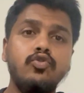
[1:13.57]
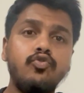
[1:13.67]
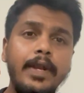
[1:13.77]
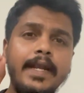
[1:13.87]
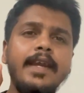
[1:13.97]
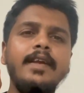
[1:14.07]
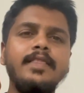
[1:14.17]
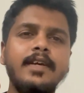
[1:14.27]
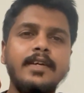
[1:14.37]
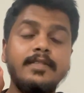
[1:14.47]
तो 28
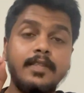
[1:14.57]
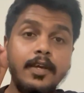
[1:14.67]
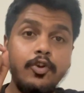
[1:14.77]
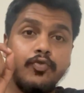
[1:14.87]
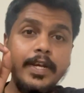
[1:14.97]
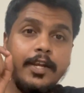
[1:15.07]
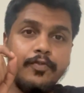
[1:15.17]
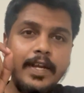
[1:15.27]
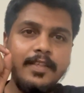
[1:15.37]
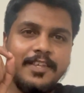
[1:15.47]
अगस्त
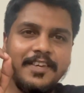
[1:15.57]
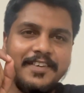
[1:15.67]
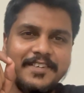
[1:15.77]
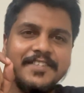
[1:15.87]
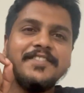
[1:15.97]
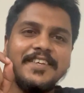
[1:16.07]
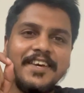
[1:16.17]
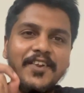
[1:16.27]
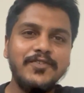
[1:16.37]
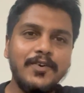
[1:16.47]
2023
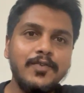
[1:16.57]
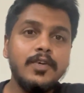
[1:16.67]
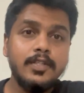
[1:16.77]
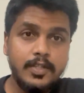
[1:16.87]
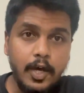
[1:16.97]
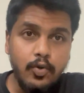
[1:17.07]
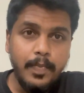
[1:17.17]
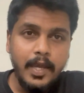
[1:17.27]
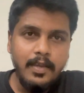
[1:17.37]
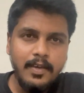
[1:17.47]
तैयार हो जाओ शाहरुख
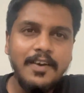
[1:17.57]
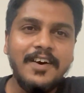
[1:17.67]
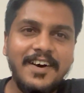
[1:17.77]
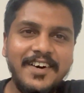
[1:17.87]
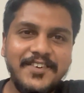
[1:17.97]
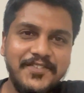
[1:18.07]
भाई आ रहा